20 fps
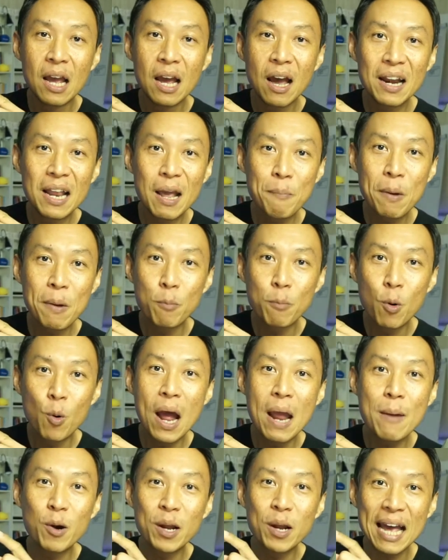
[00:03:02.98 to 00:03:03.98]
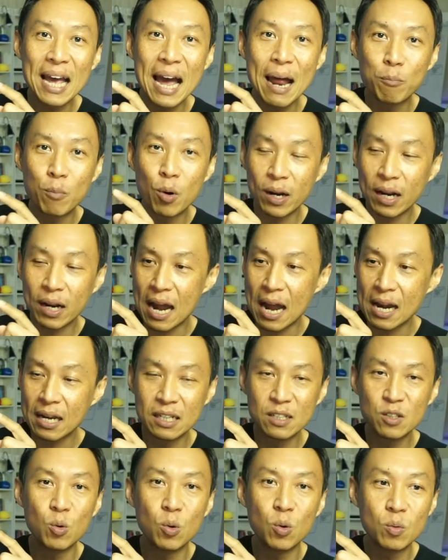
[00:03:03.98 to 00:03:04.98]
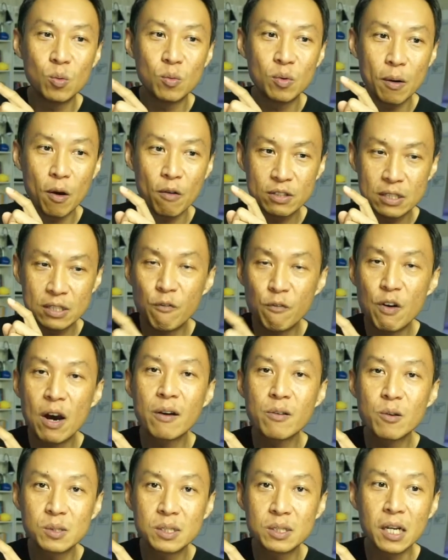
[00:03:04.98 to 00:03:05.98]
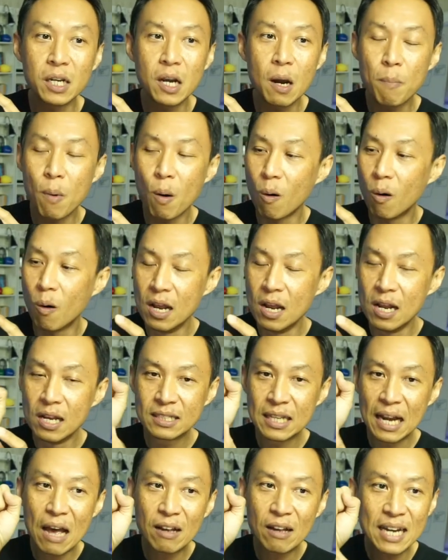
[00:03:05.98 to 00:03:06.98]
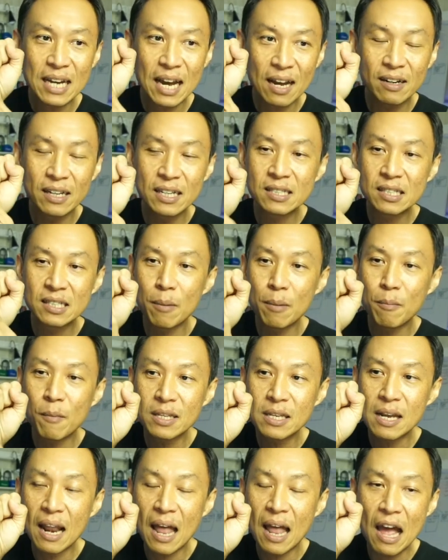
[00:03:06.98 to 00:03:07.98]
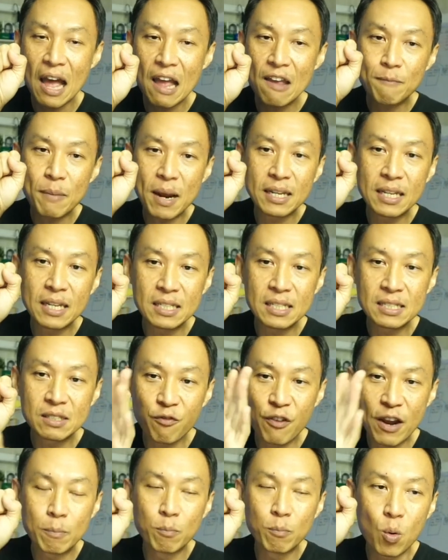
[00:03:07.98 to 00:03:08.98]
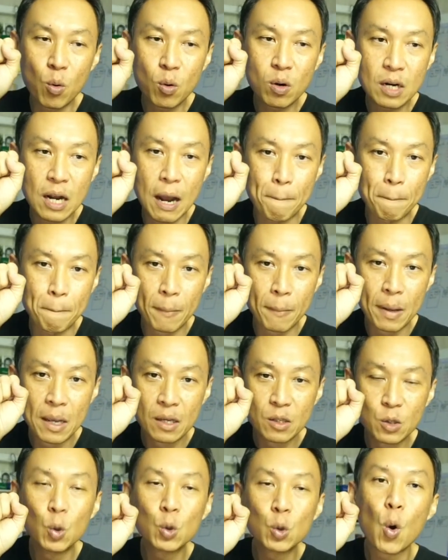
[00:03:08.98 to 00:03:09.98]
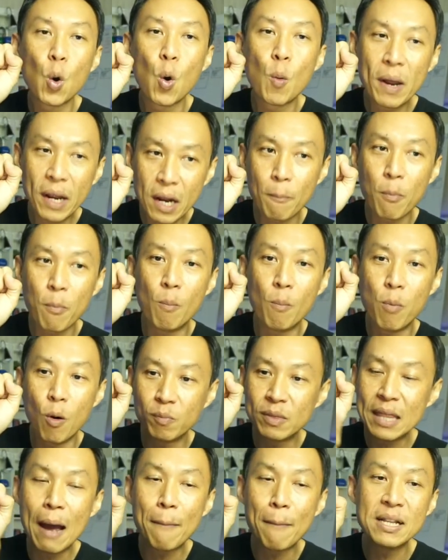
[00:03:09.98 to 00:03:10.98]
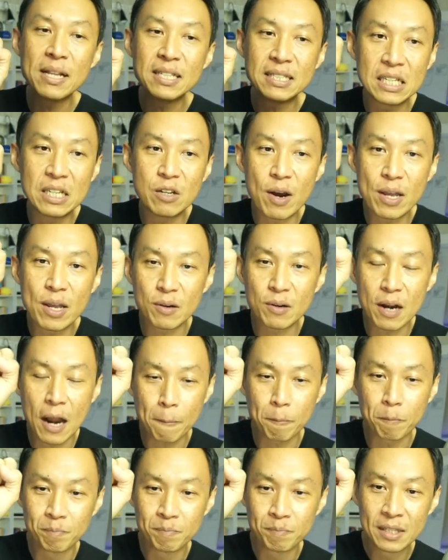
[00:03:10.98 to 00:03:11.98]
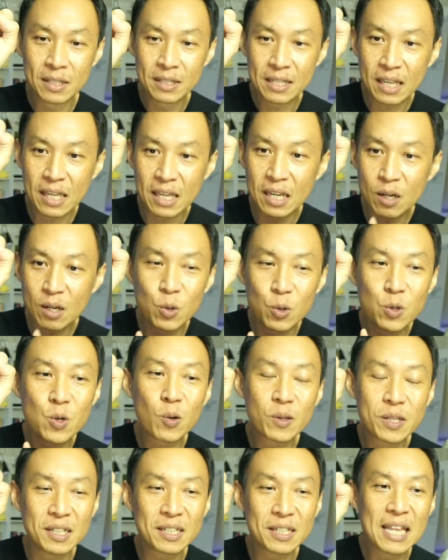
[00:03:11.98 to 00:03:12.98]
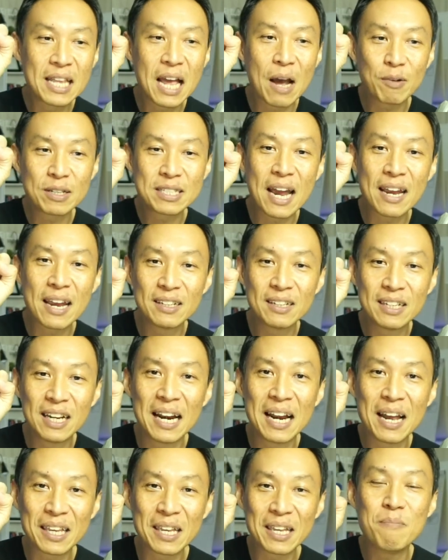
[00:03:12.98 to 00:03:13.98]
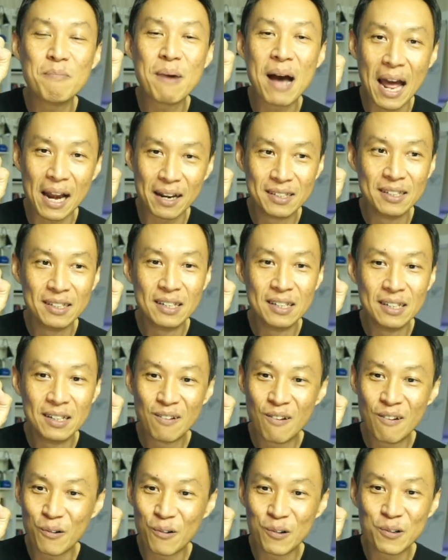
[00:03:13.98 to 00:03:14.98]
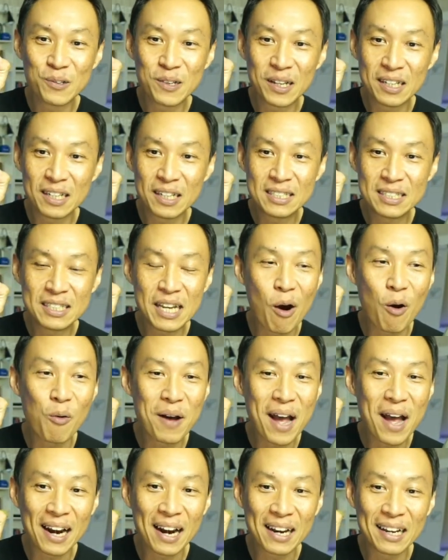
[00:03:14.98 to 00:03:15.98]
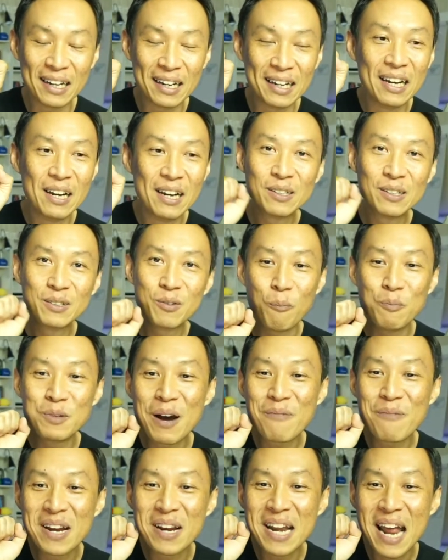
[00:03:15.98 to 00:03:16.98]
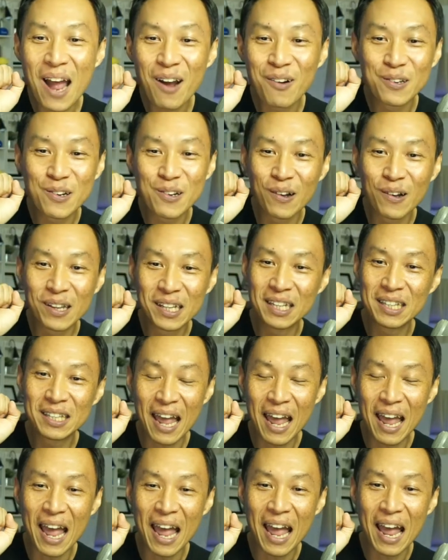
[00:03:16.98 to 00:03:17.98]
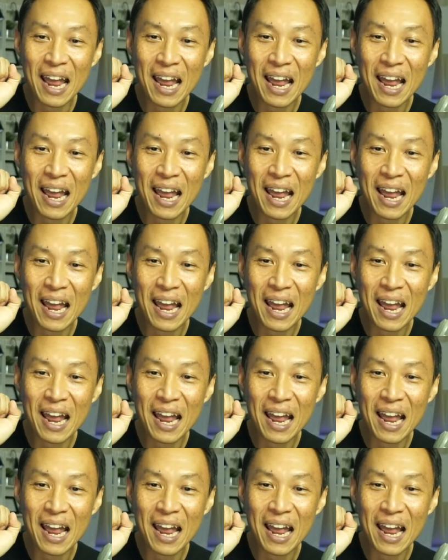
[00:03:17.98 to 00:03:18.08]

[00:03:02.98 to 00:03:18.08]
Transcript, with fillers: เขาเรียกเป็นผู้ให้บริการหนึ่งอยู่เซิร์ฟเวอร์เขาอยู่สิงคโปร์เสร็จแล้วจากรีสตรีมเขาจะไลฟ์ไปที่ Facebook กับ YouTube ให้กับผมตั้งบัญชีไว้ตรงนั้นตะกี้คุณโยทินก็ถามว่าใช้เดือนละกี่บาทของคุณโยทินนี่เจ๋วมากเลยผมจำไม่ได้คุณโยทินแต่